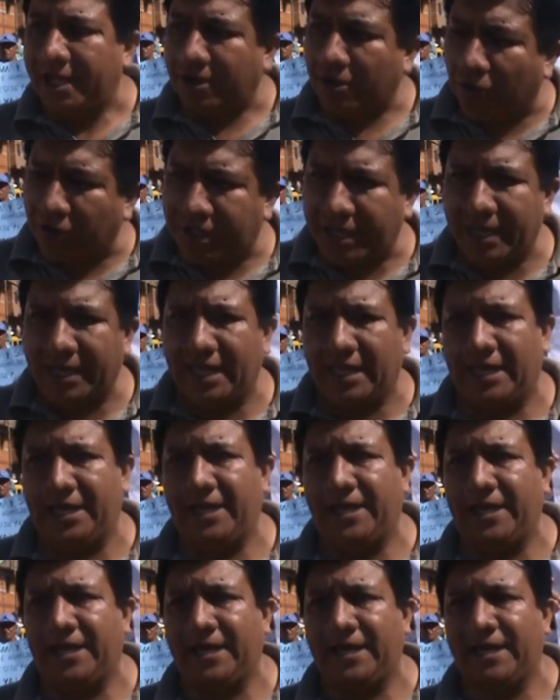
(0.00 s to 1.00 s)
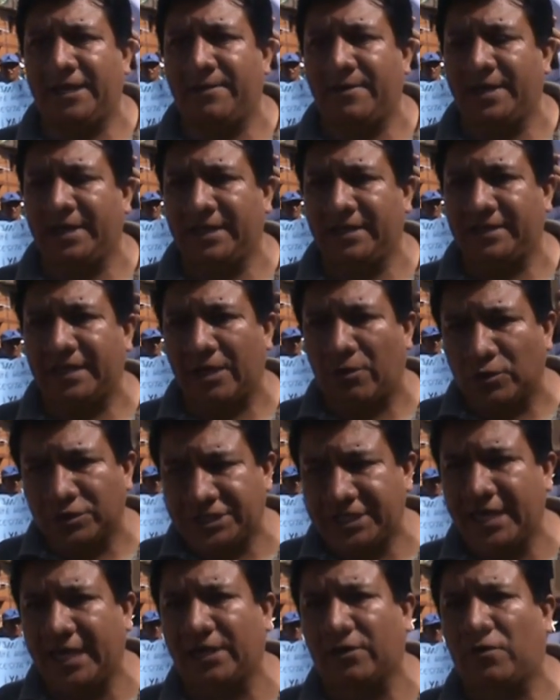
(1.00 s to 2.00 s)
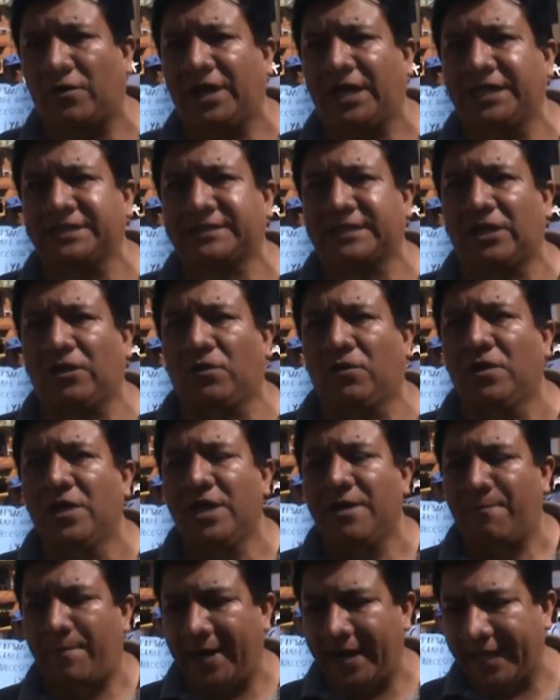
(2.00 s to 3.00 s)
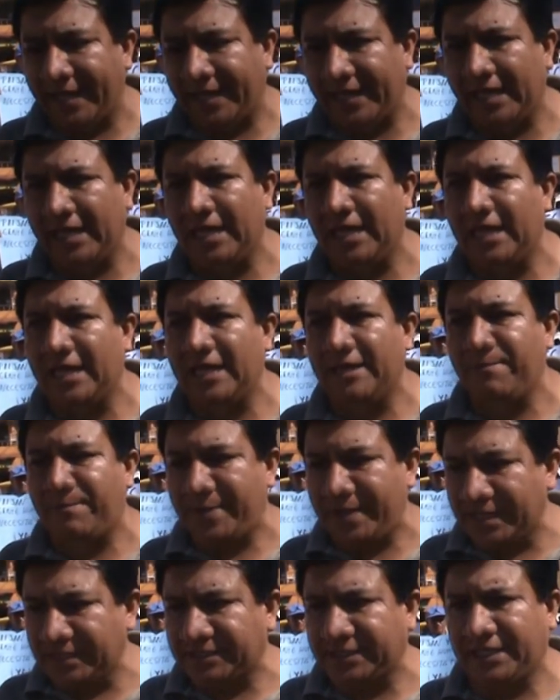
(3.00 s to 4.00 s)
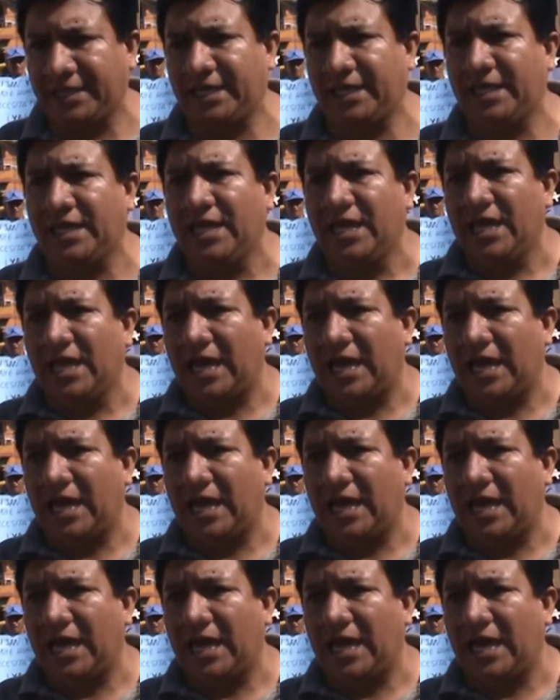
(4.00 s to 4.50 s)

no quieren eh, eh, negociar con el Estado para que empiece